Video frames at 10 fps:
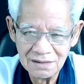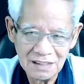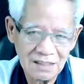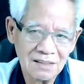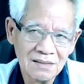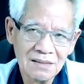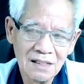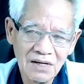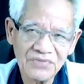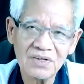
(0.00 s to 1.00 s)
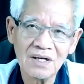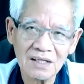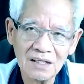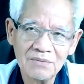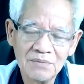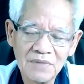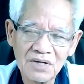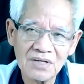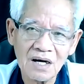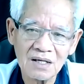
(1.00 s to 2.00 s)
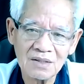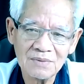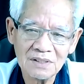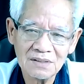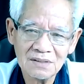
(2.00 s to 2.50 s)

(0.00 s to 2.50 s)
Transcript: เนี่ย ในลักษณะเนี้ยมันมาจากอะไรรู้